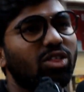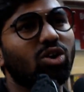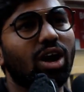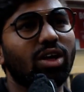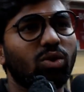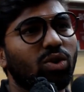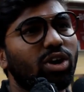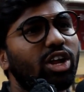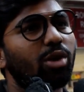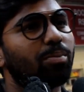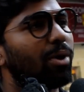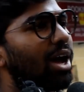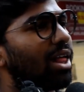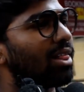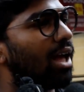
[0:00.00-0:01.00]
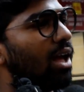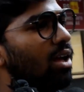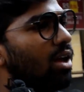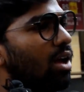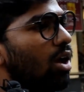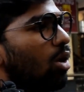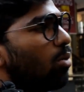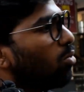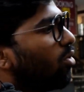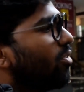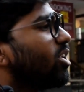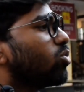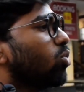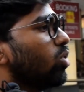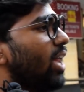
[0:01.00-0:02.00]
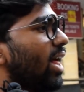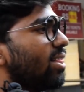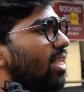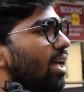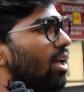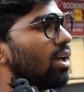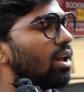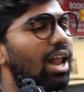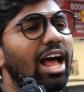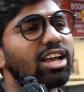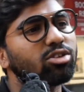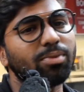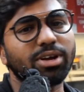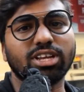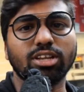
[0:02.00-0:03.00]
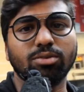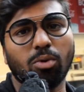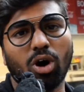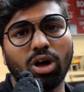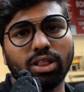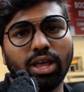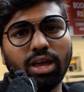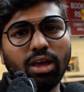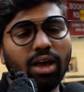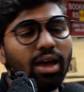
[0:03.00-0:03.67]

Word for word: అదొక అదొక్కటే చెప్పగలుగుతా మూవీ ఇస్ గుడ్ అంతే లాస్ట్ మెసేజ్ బాగుంది